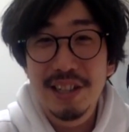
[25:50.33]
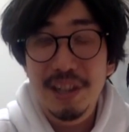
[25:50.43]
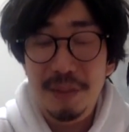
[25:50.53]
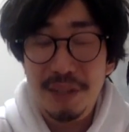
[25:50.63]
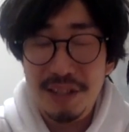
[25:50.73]

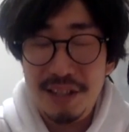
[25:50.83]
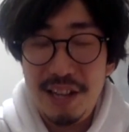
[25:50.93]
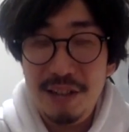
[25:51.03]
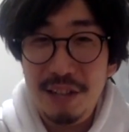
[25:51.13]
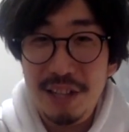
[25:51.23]
やっぱ
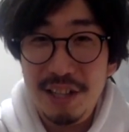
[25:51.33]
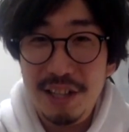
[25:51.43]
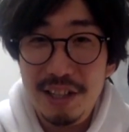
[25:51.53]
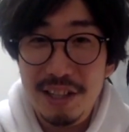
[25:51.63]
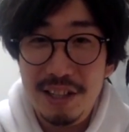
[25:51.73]
最後に
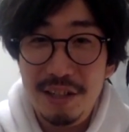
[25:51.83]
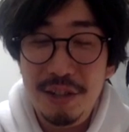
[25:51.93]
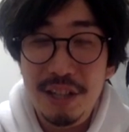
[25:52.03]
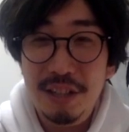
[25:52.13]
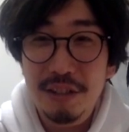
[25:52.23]
必要
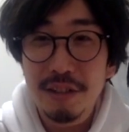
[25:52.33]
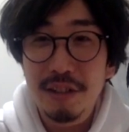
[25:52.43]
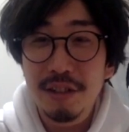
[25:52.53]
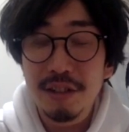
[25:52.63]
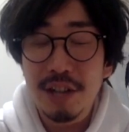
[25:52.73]
になってく
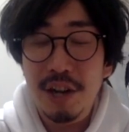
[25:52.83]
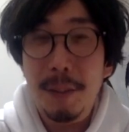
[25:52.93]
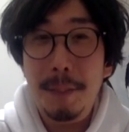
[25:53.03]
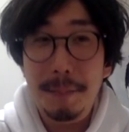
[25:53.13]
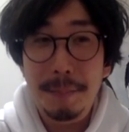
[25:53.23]
るっていうか、
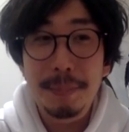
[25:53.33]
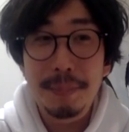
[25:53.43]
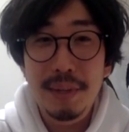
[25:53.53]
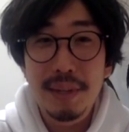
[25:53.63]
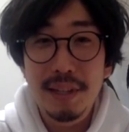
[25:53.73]

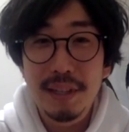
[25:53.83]
う